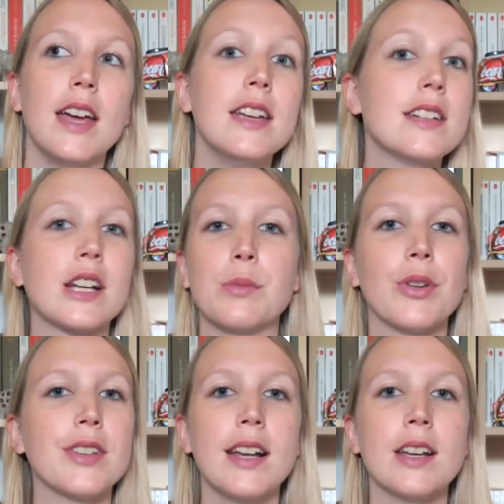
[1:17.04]
Et j'ai
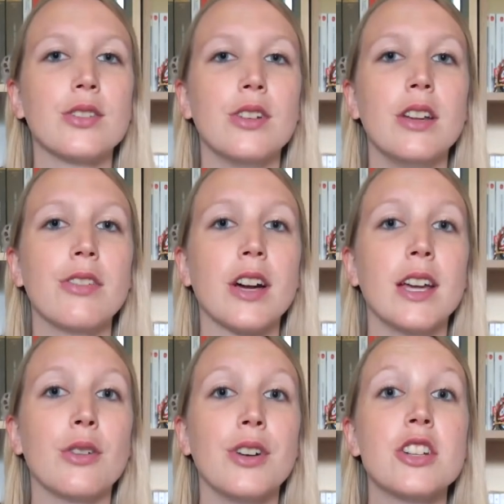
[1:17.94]
commencé à lire ce livre
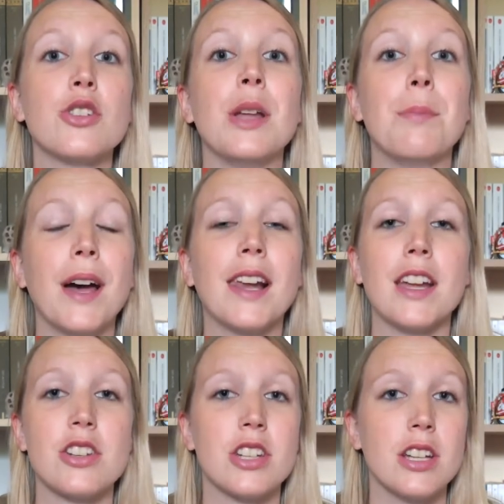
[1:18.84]
et en fait, je l'ai pas
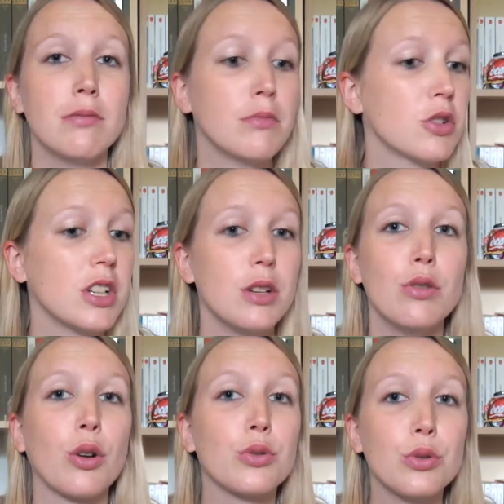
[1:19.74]
lâché. Je l'ai
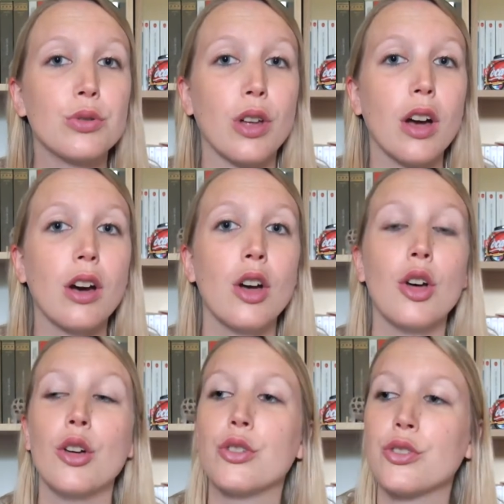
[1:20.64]
lu en deux heures,
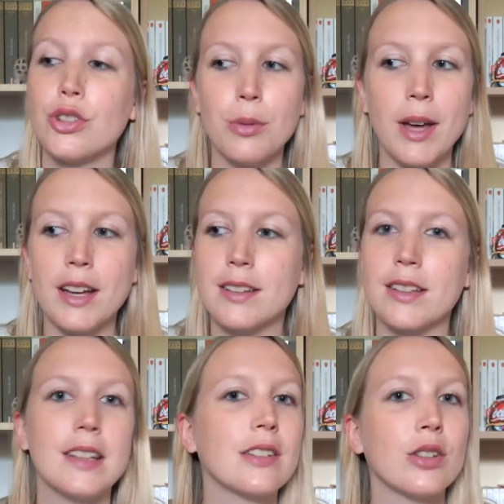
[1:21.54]
sans
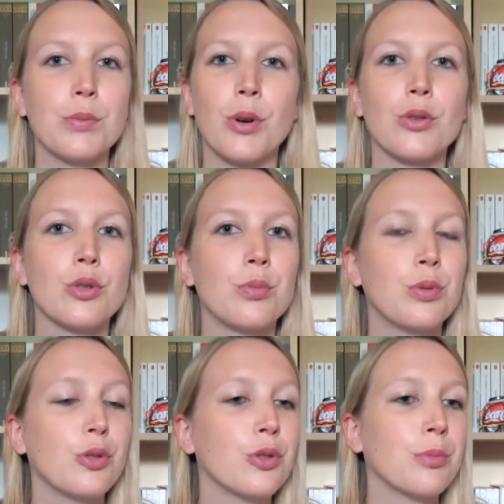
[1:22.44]
m'arrêter, sans prendre de
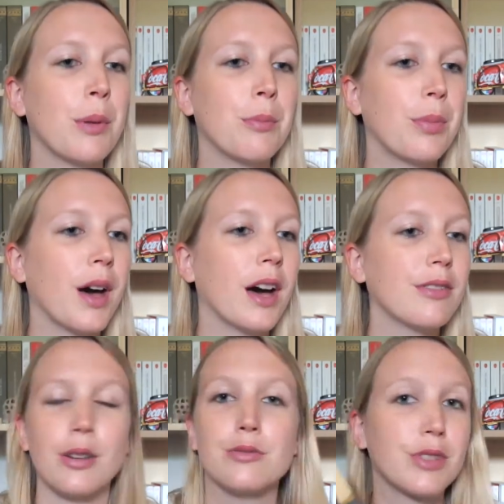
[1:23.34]
pause, même pas.
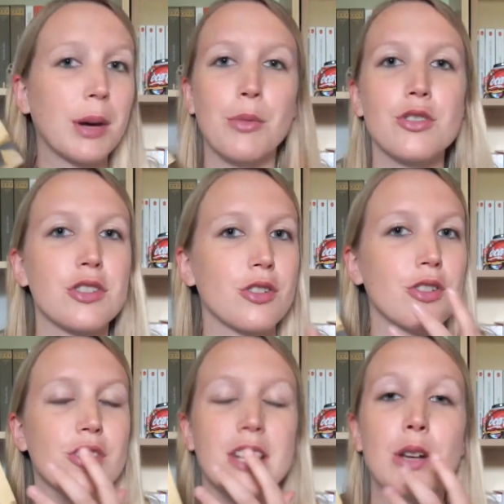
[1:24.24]
Enfin, vraiment,
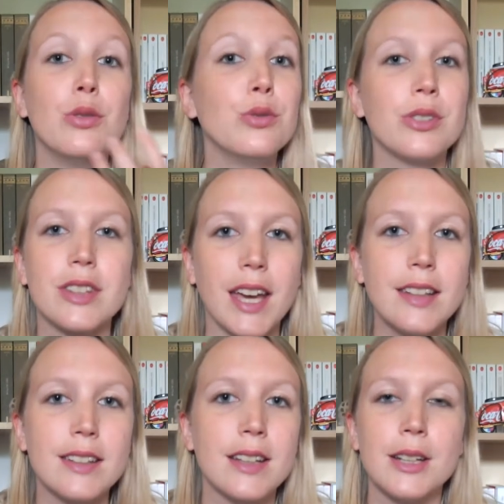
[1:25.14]
je l'ai lu d'une
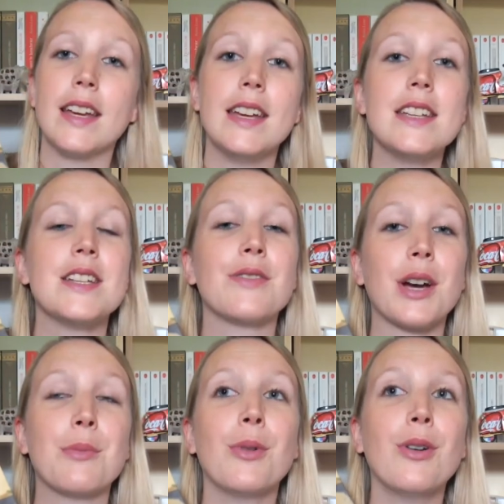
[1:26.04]
traite. Et j'ai
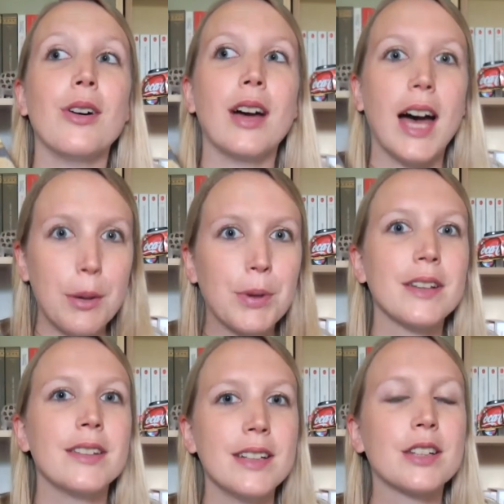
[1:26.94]
vraiment
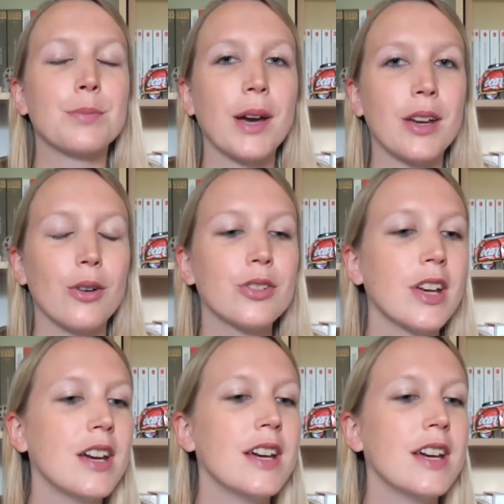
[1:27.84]
apprécié l'expérience.